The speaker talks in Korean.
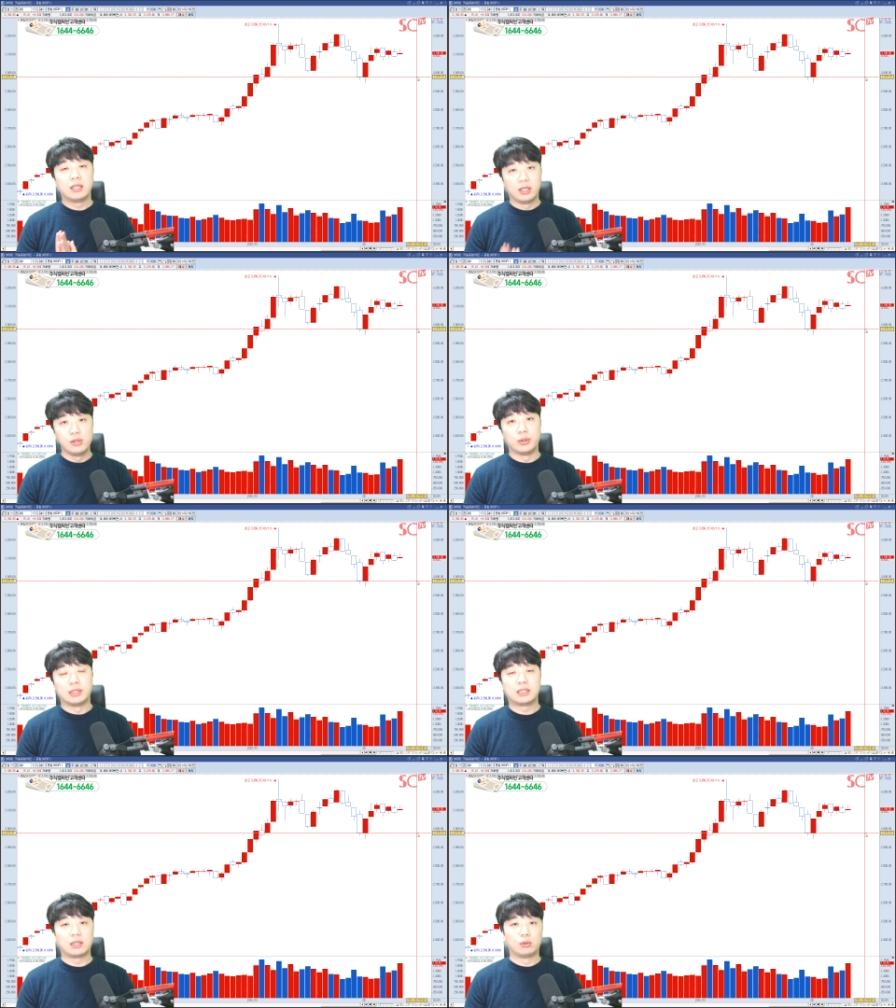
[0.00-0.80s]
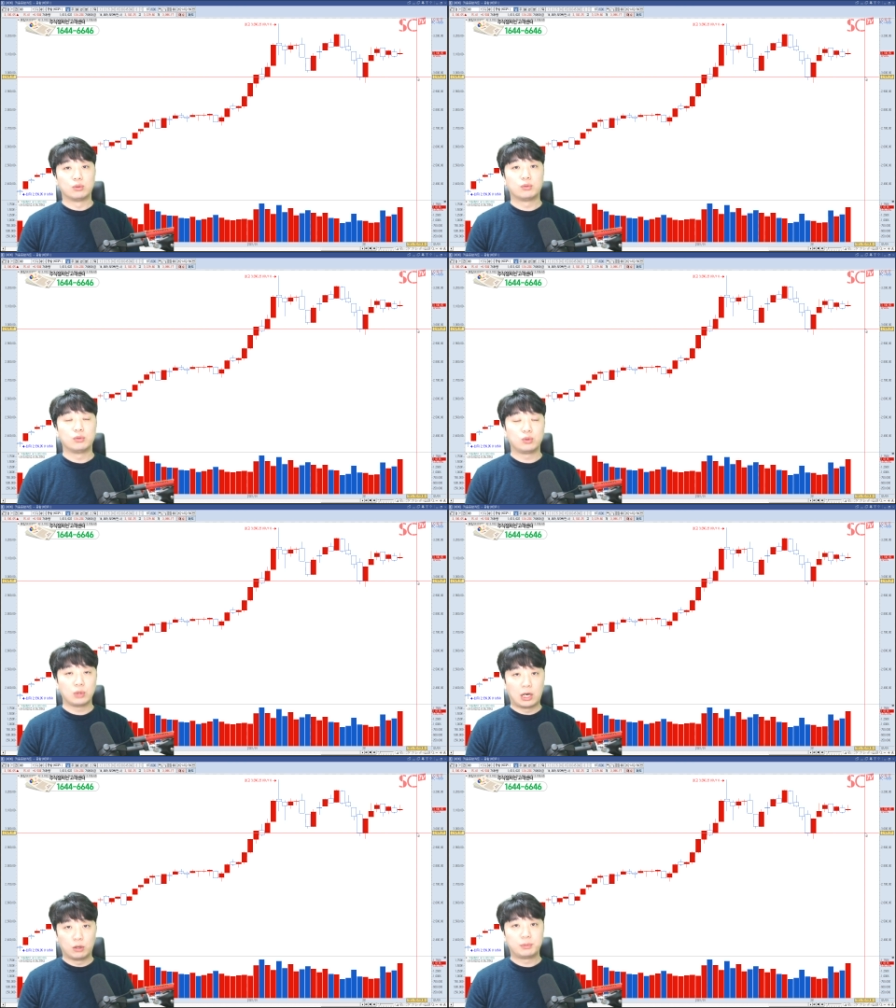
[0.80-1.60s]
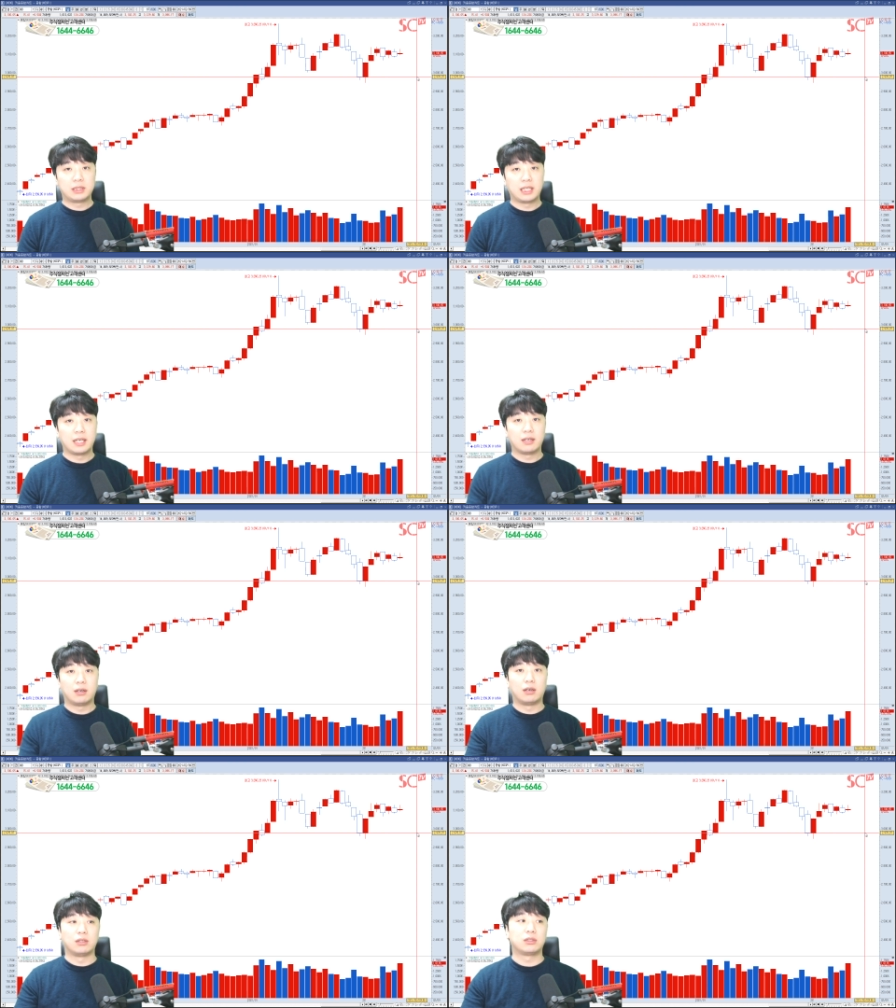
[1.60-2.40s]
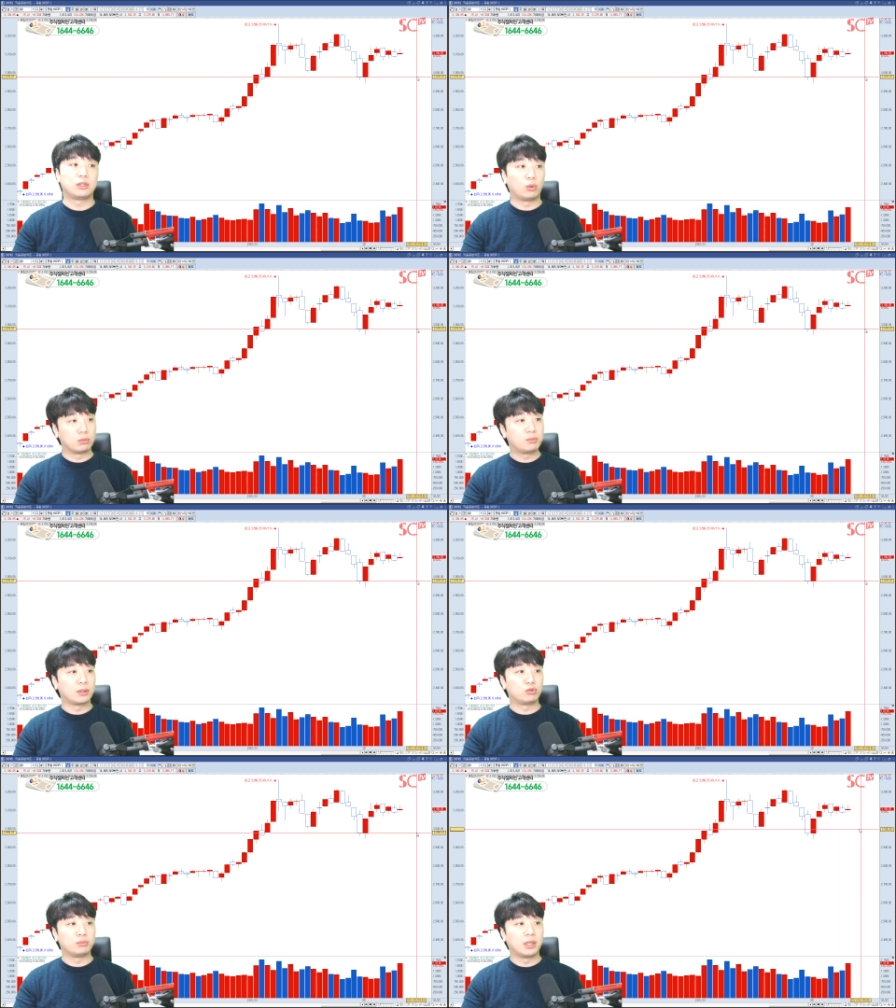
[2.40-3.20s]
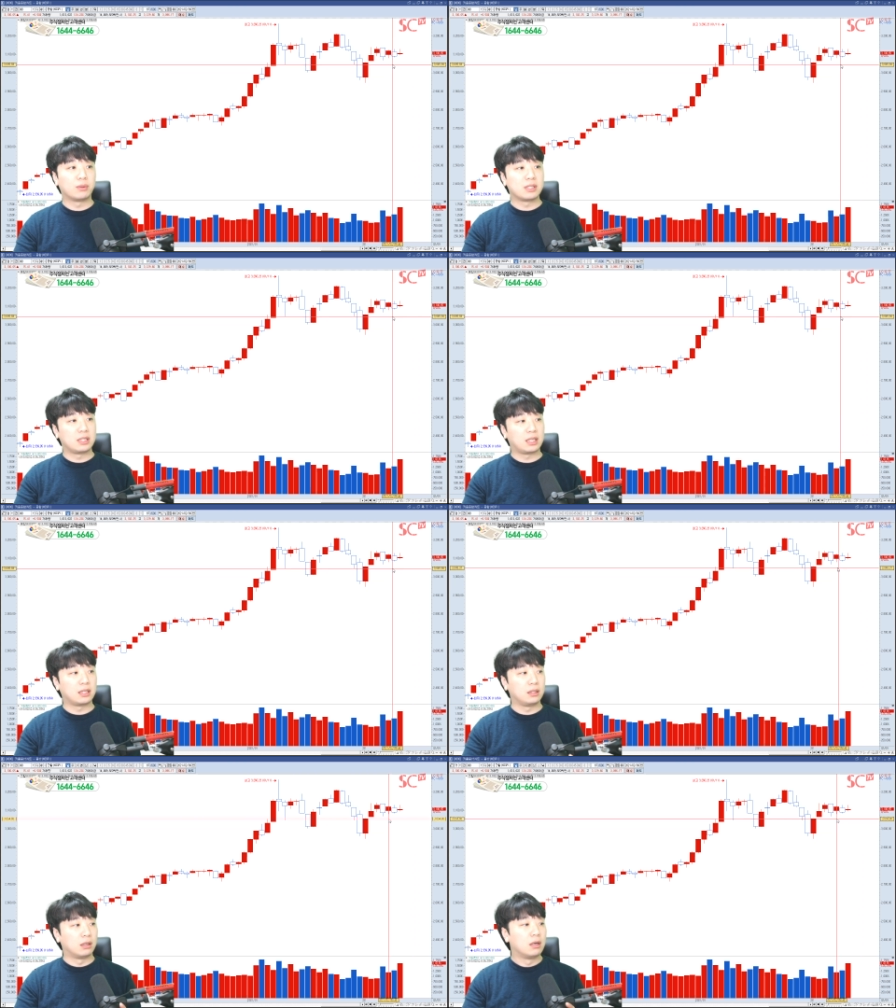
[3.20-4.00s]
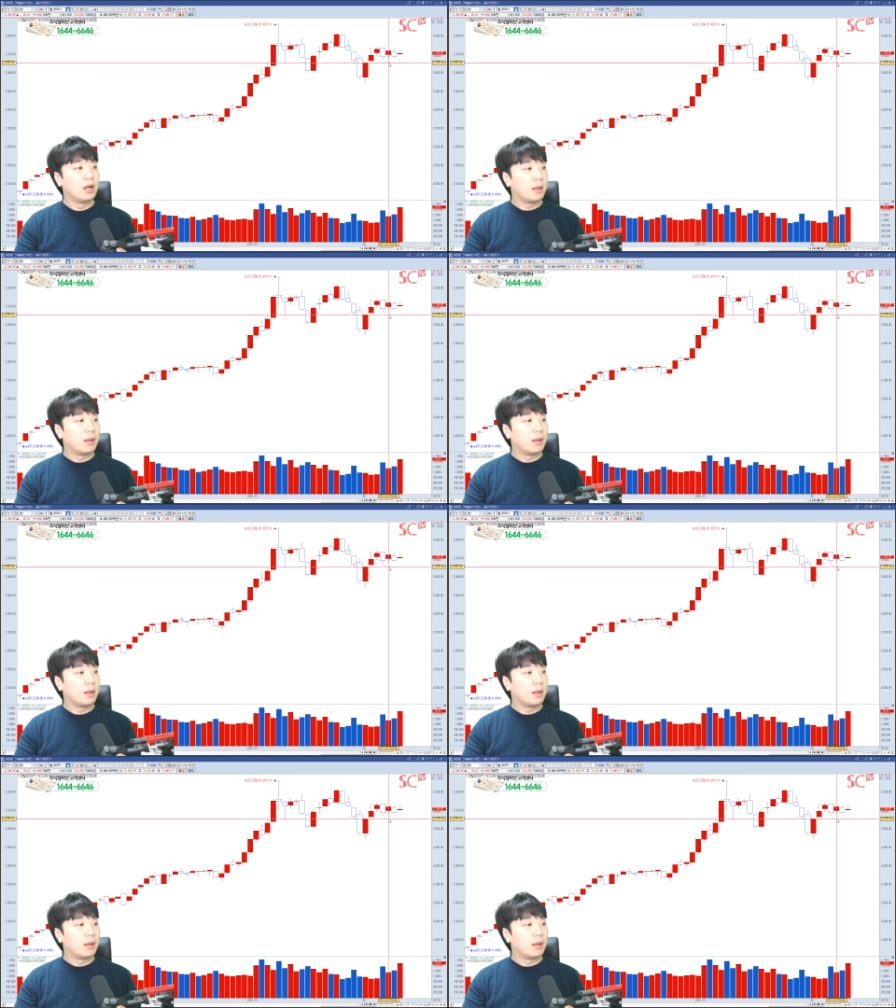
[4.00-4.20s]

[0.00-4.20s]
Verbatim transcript: 일요일 제가 오후 9시에 어, 역시 공부방 준비하고 있으니까요.